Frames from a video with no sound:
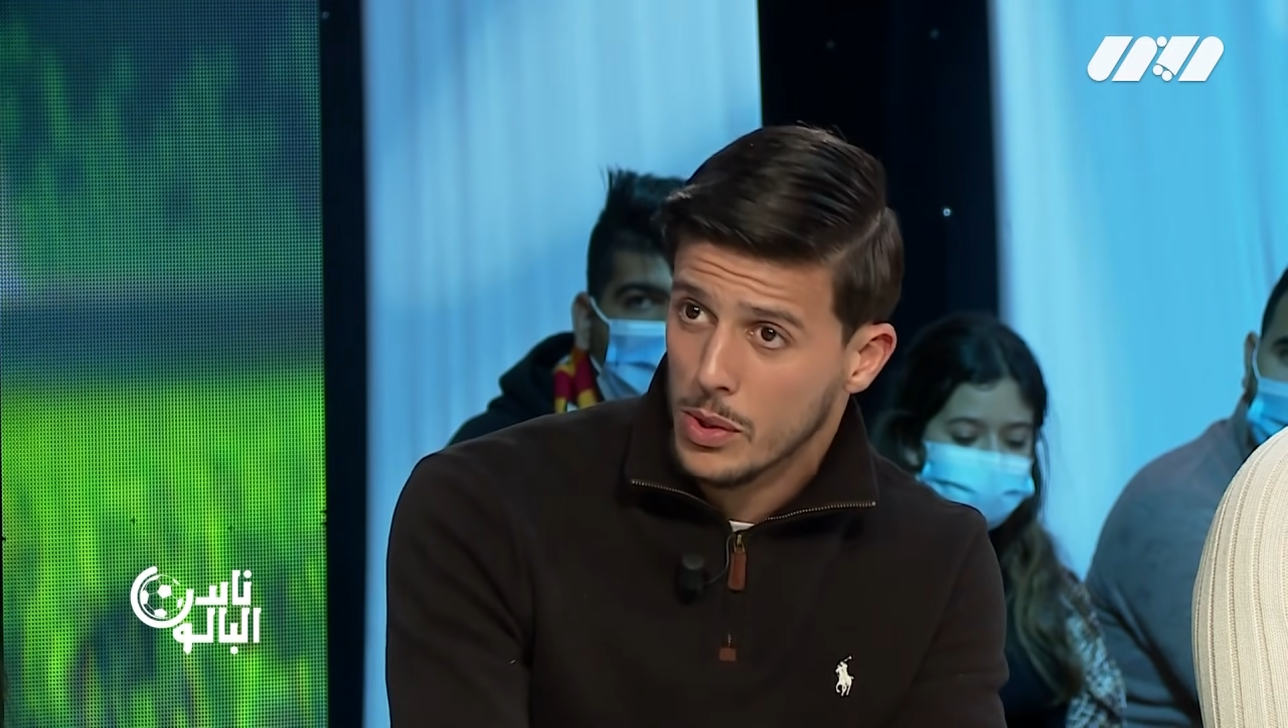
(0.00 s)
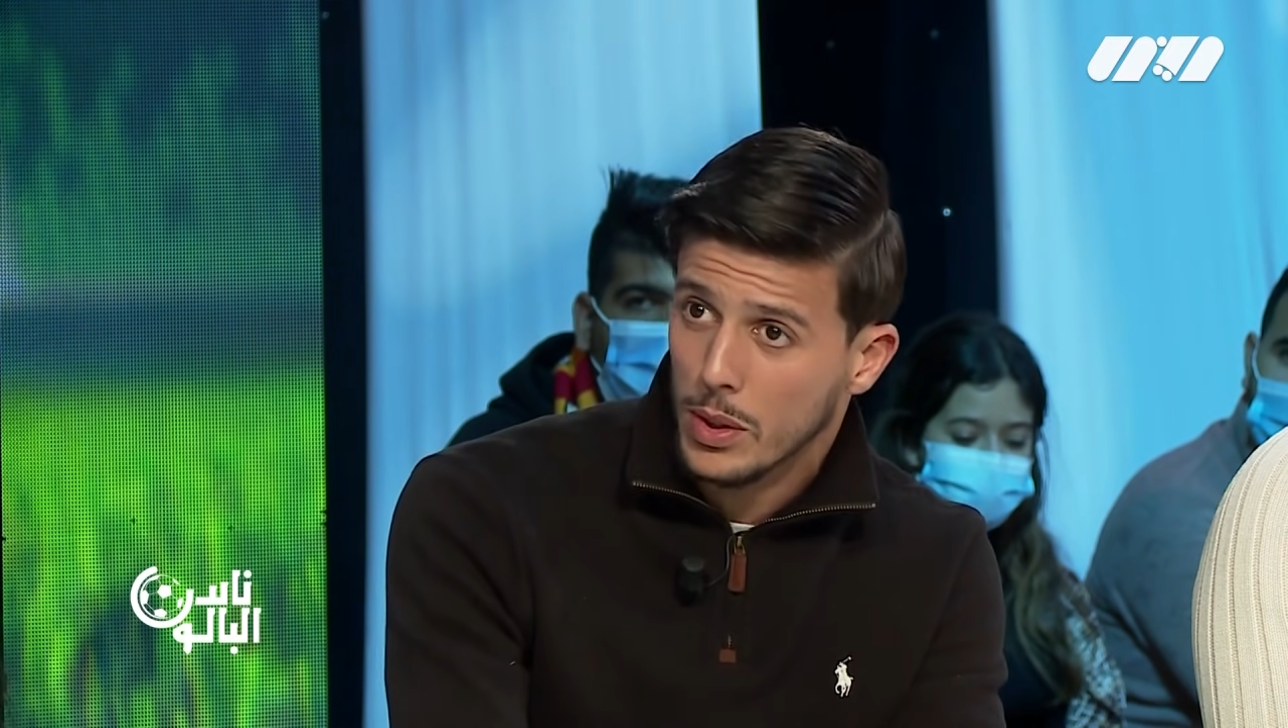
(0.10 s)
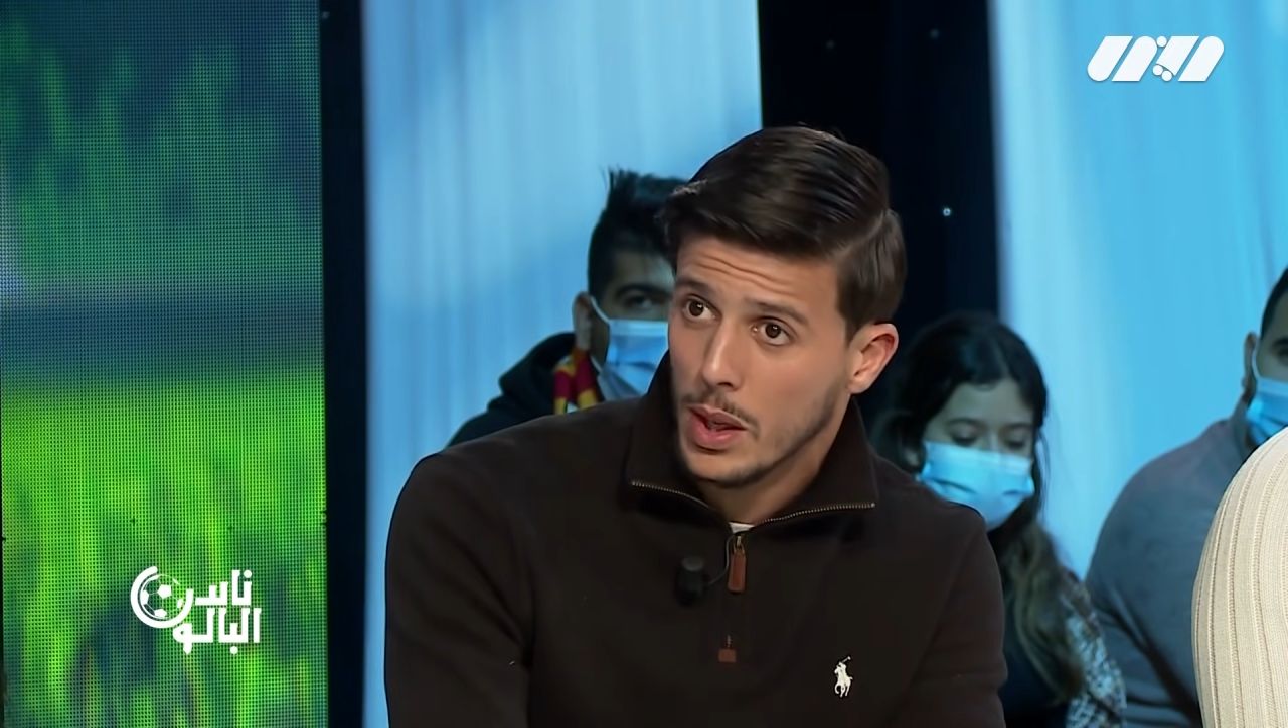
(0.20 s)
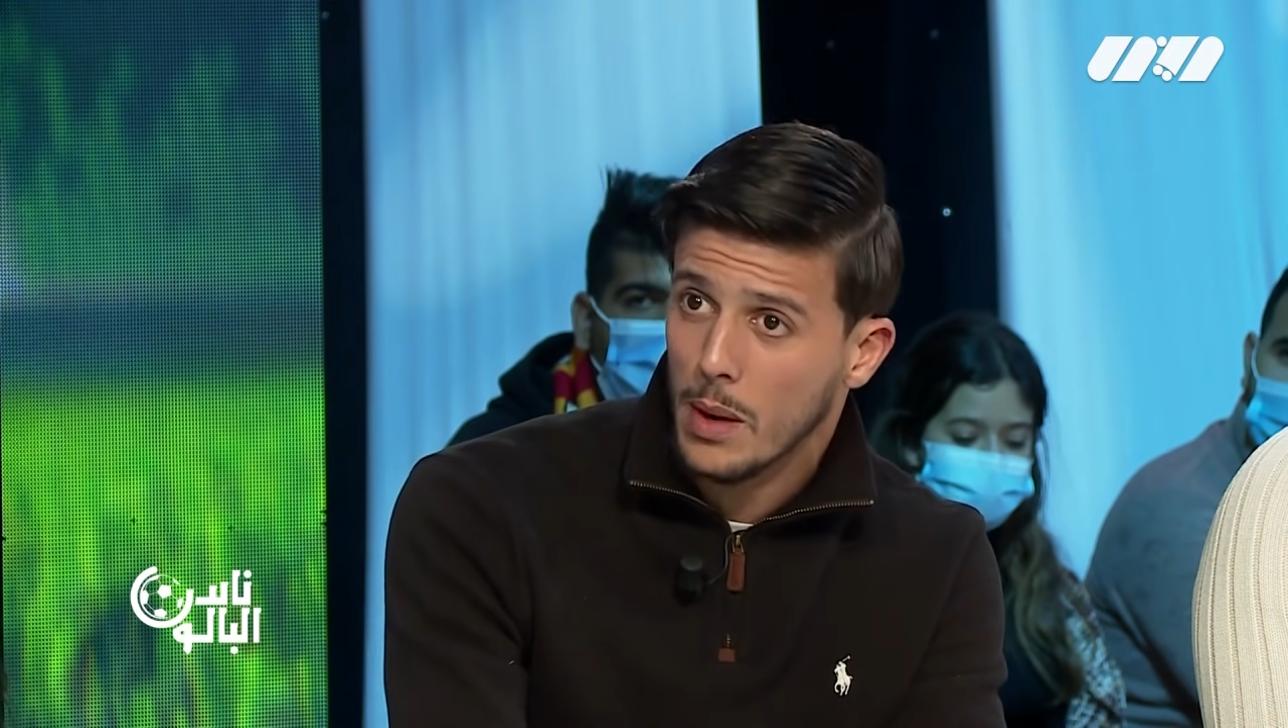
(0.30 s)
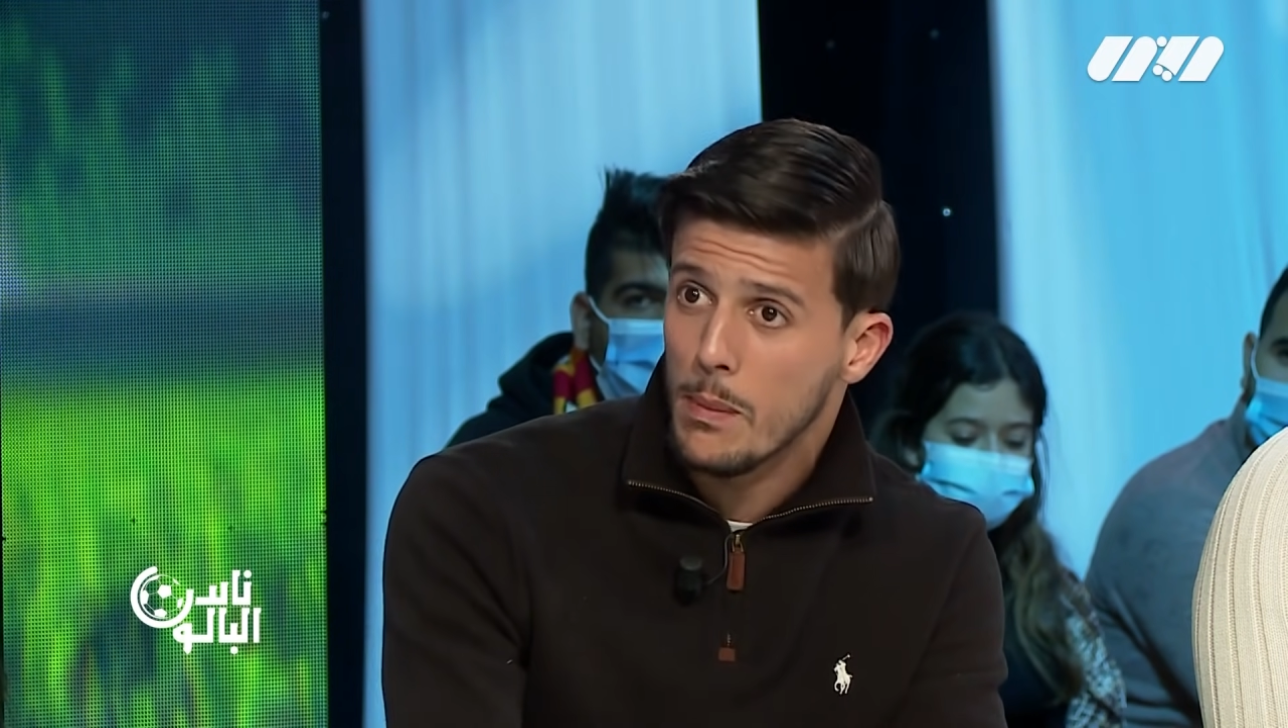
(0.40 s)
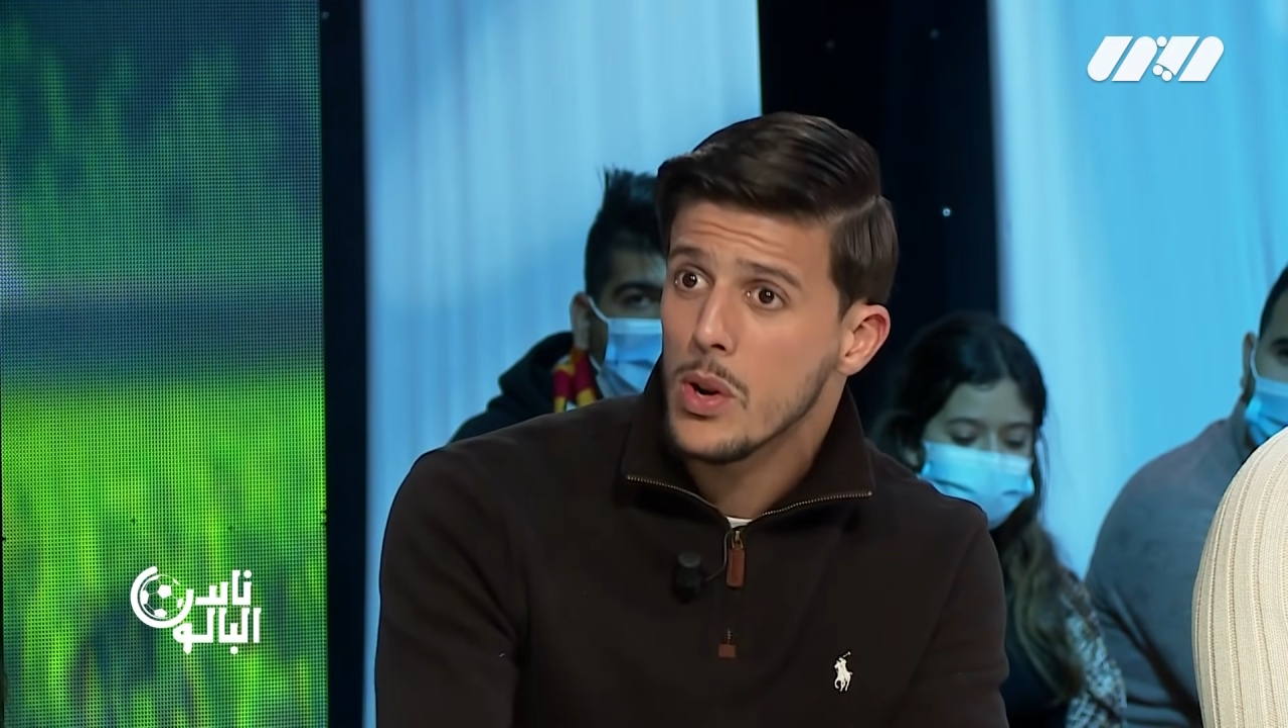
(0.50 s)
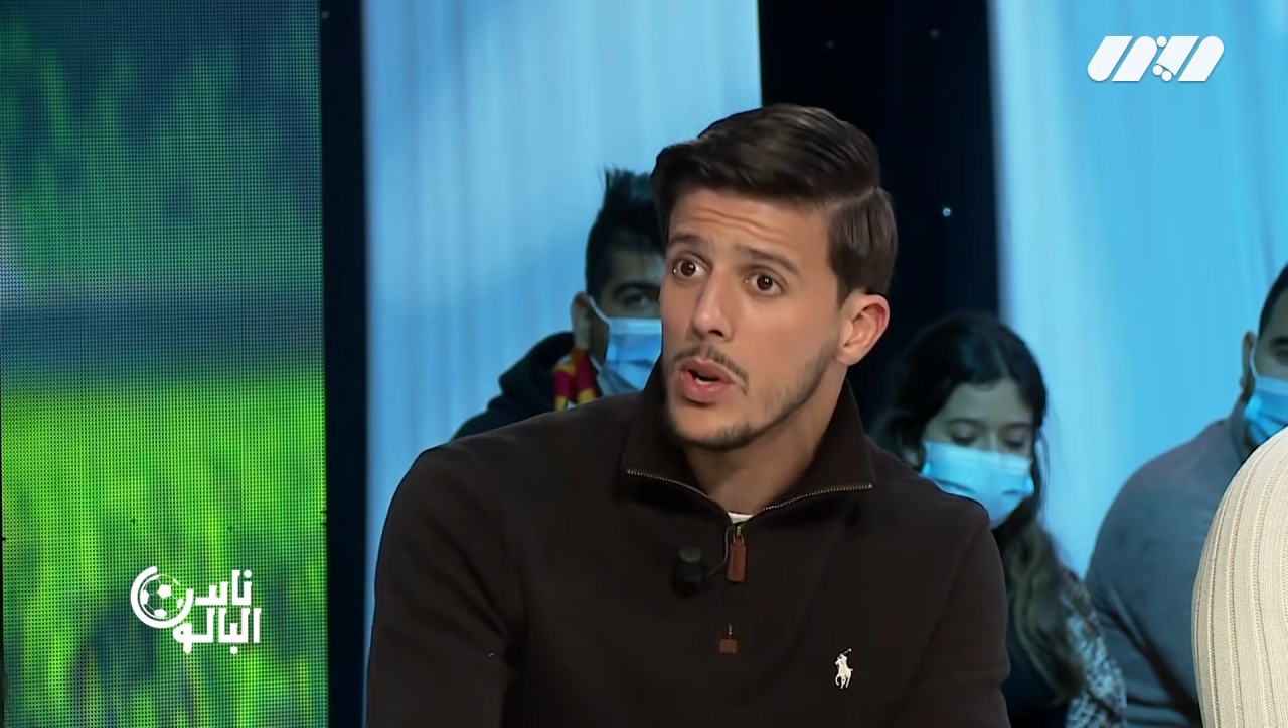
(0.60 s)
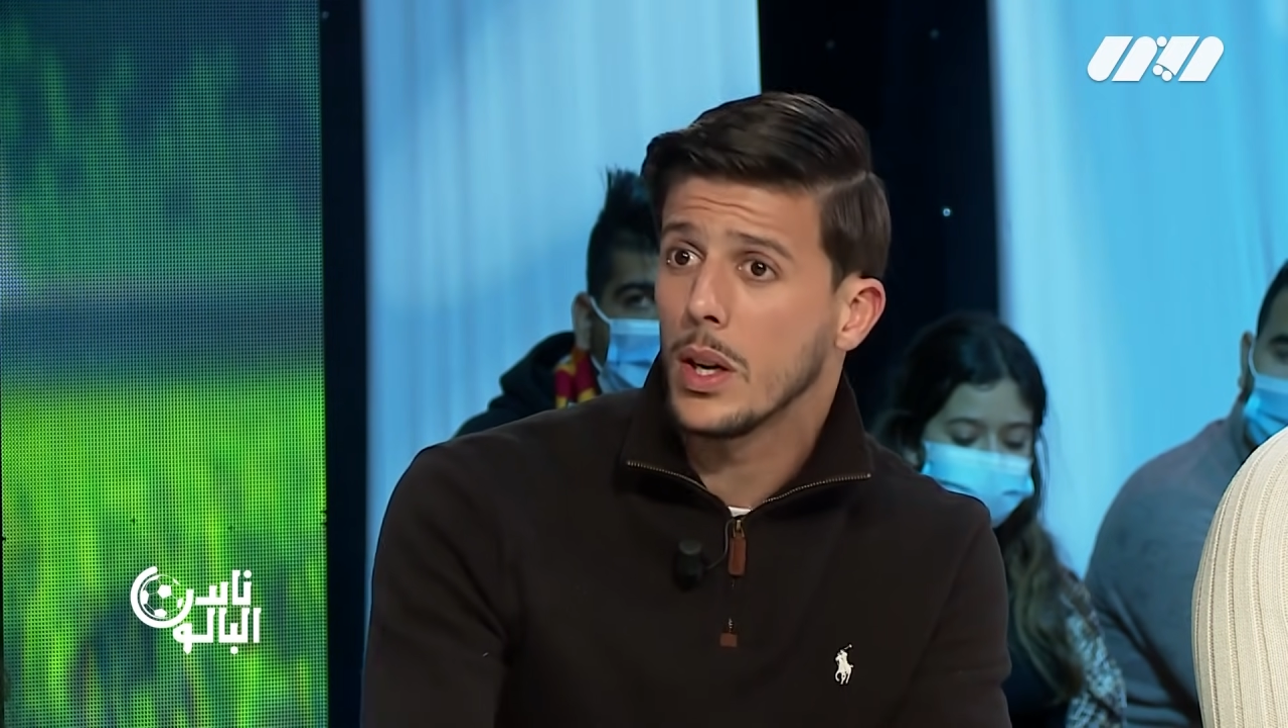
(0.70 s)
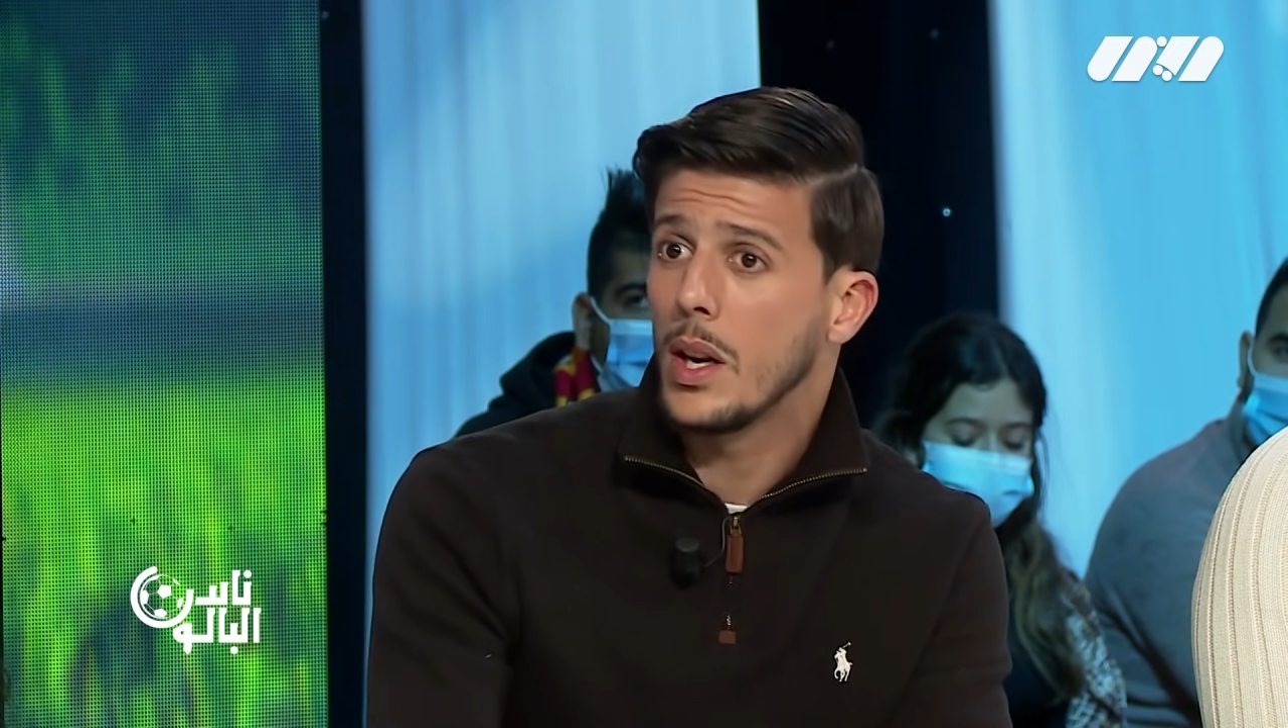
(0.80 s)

دونترينمون